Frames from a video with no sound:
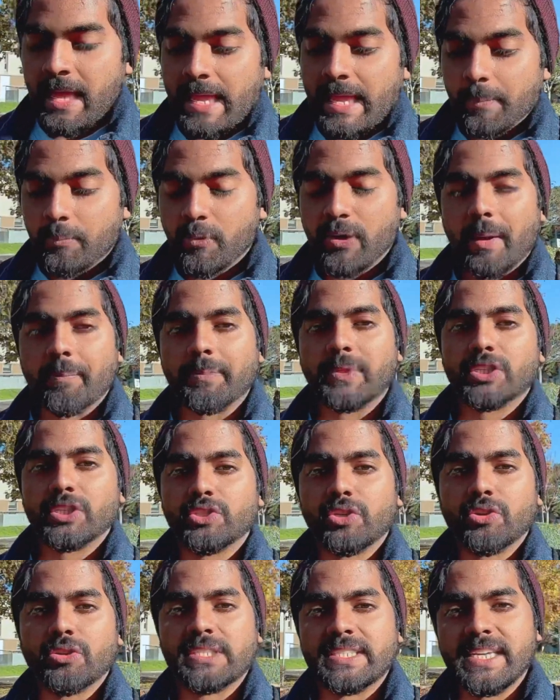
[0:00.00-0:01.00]
এবং আপনার
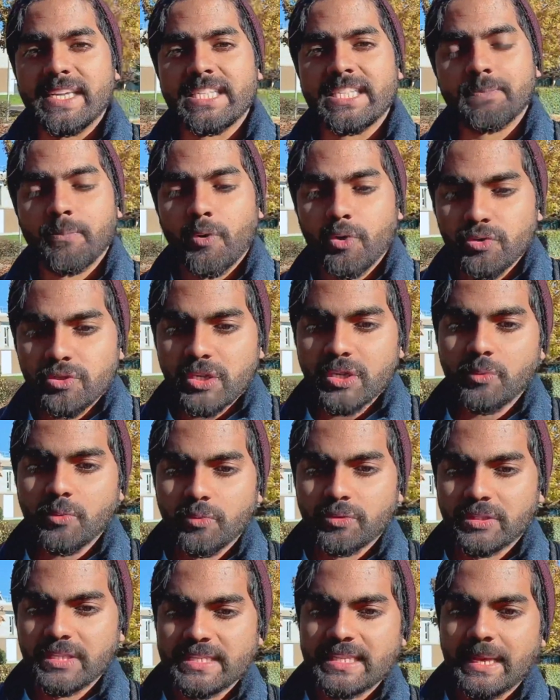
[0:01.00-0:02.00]
যখন যে স্পন্সর
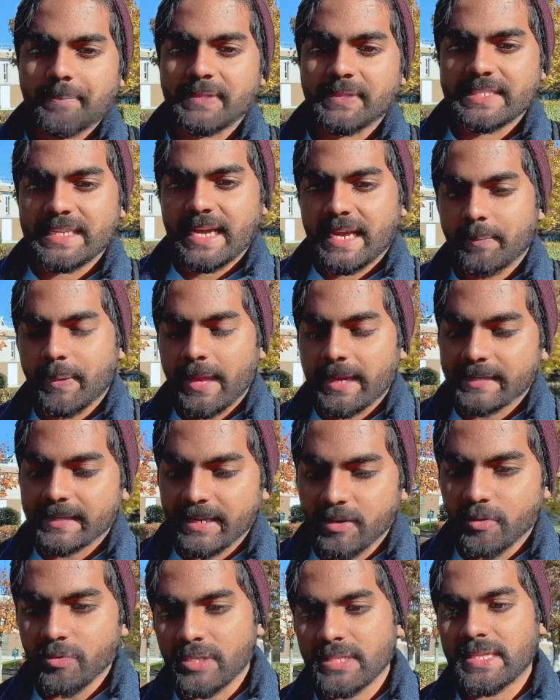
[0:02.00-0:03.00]
করতেছে আপনি যার ব্যাংক
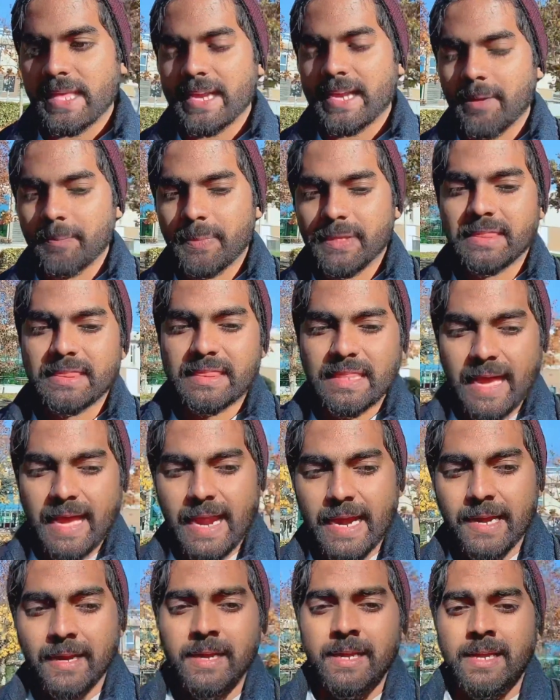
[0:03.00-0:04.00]
অ্যাকাউন্টটা দেখাবেন
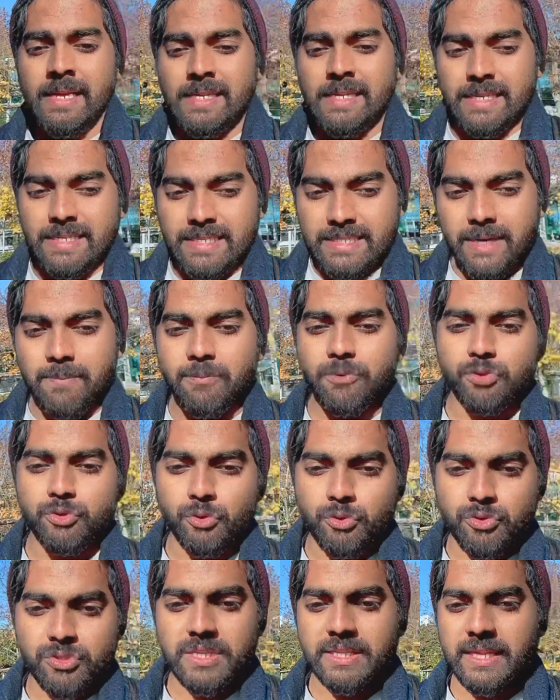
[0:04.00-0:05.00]
তার ইনকাম
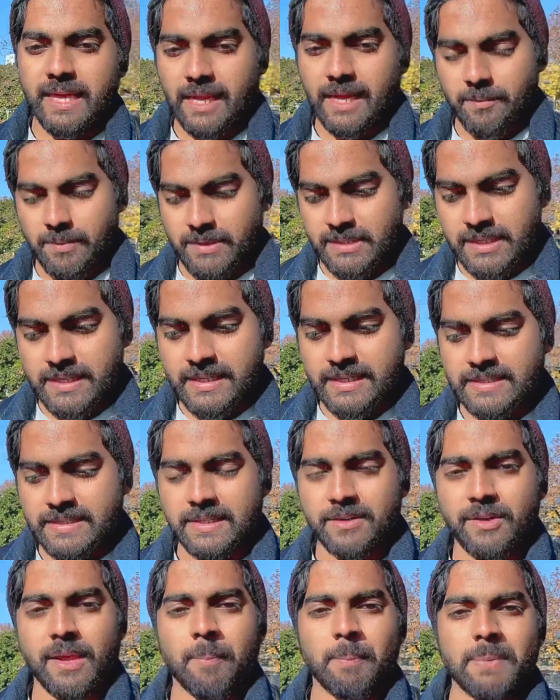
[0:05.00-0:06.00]
সোর্সটা দেখাবেন ঠিক আছে
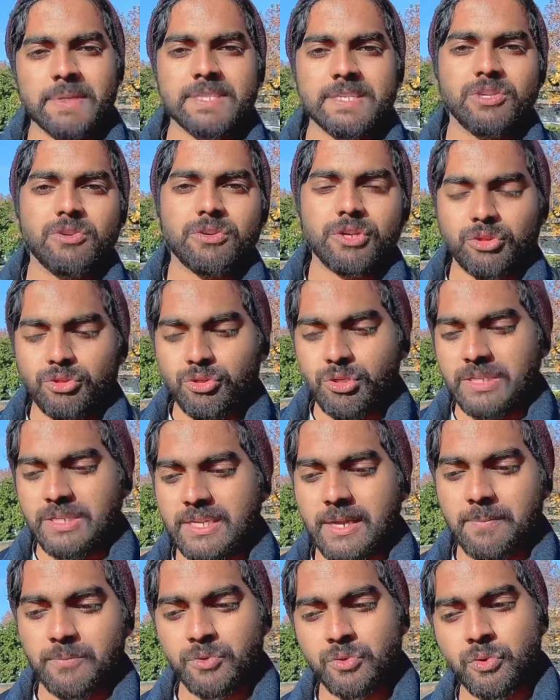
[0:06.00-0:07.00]
অ্যাম্বাসিডর কিন্তু
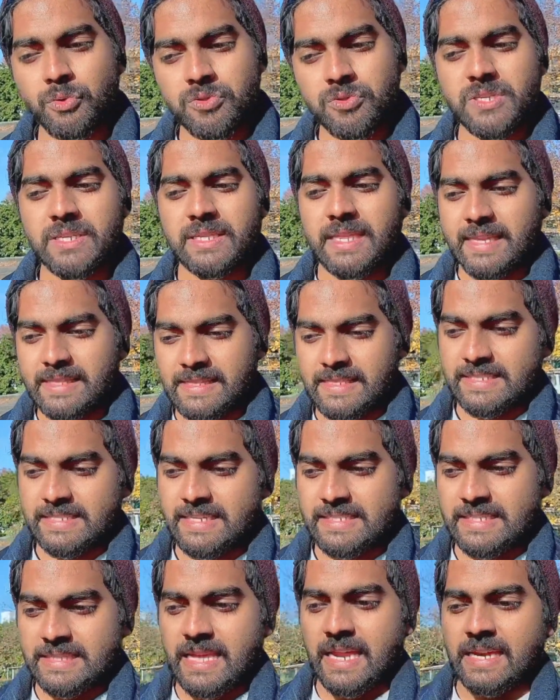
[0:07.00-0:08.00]
ইনকাম সোর্সটা দেখতে চায়
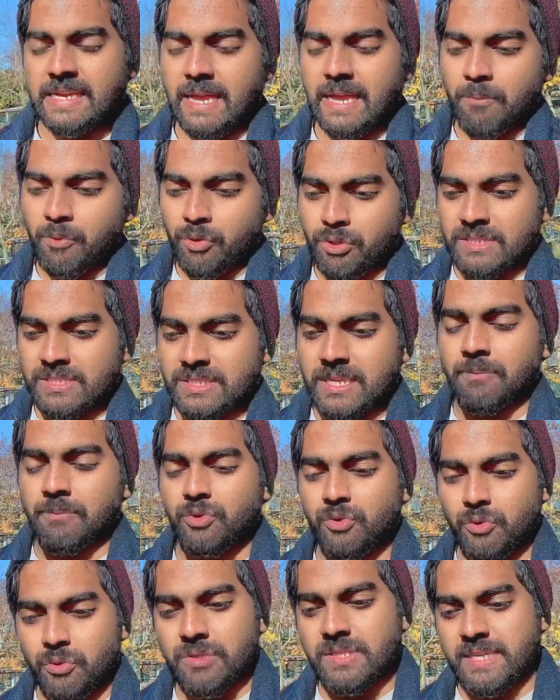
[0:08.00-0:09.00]
যে তার কেমন ইনকাম
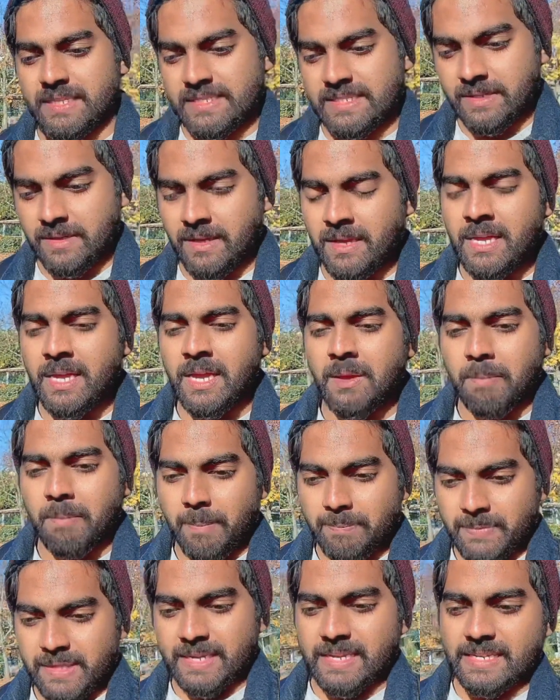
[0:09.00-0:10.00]
সোর্স আছে বা
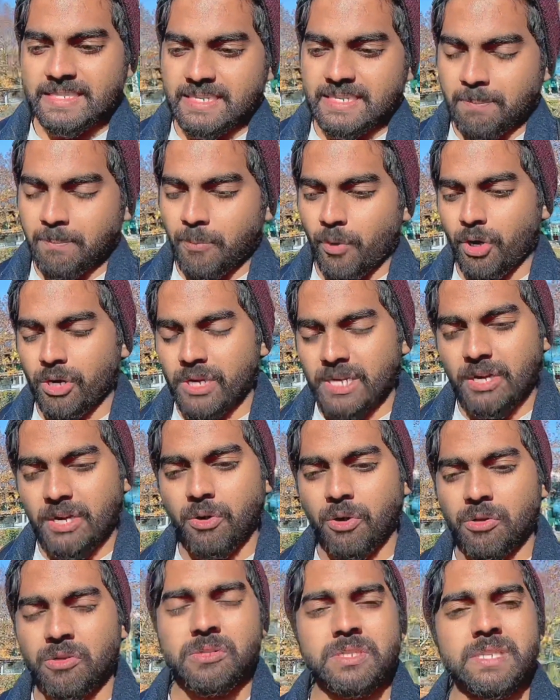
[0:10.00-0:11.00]
আপনাকে সেই পড়ালেখার
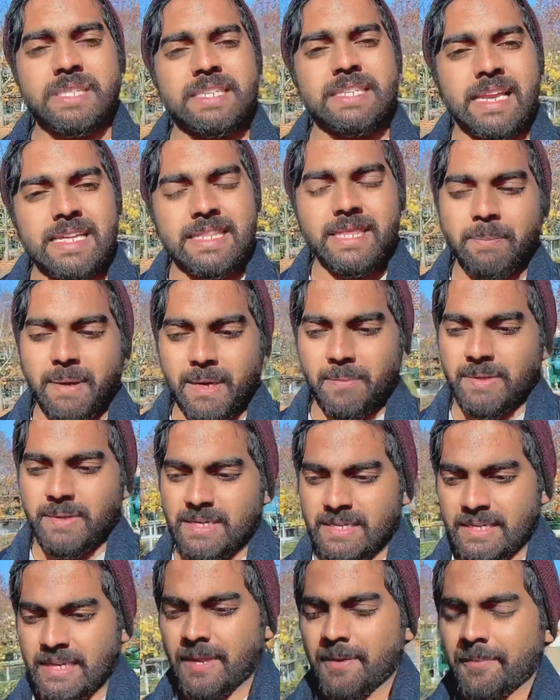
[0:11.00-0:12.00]
খরচটা চালাইতে পারবে
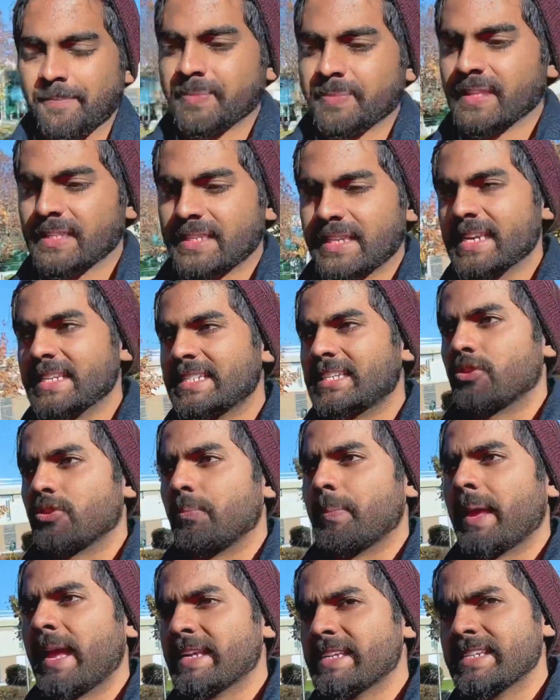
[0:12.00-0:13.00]
কি না ঠিক আছে তো
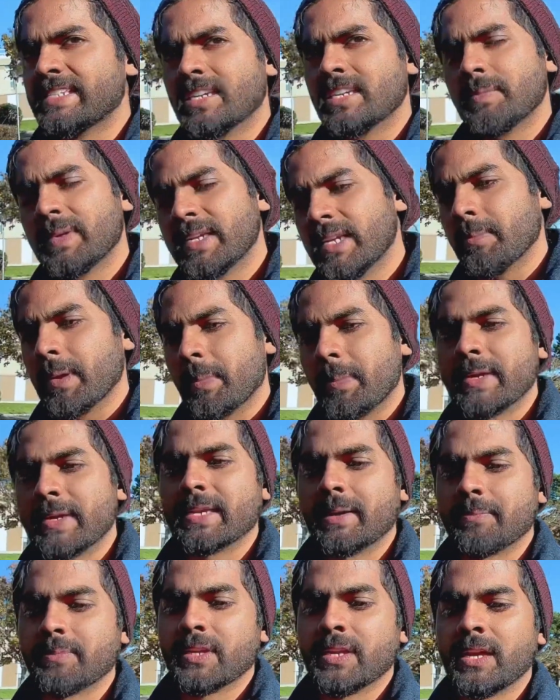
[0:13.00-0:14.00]
ব্যাংক স্টেটমেন্টের ব্যাপারটা
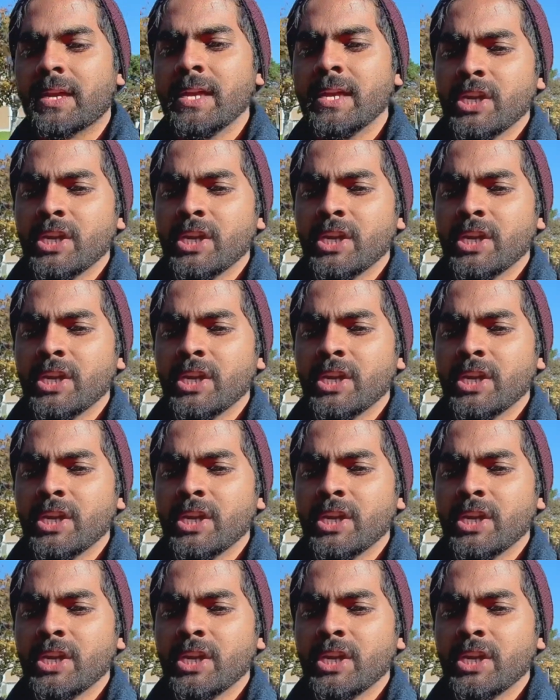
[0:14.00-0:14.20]
আপনারা